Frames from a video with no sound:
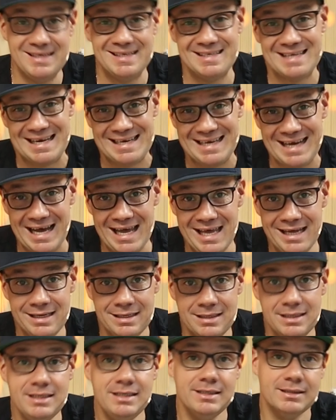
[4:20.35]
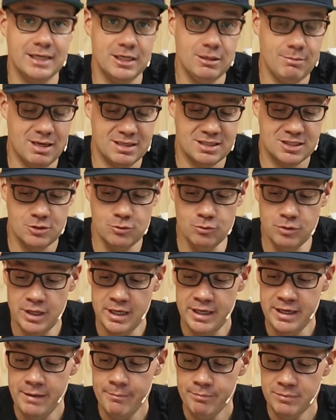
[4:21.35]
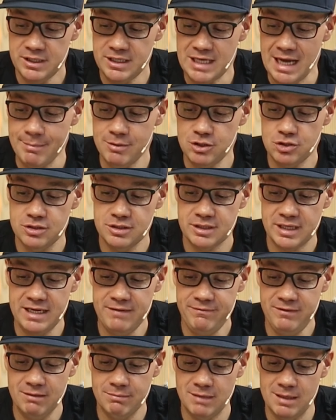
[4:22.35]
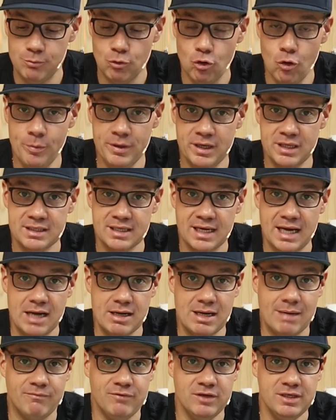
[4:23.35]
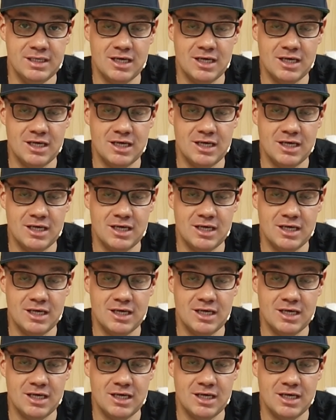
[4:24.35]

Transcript: Ich sage eigentlich, leider mehr zu, ich habe ihn schon drei, vier Mal Probe getragen, habe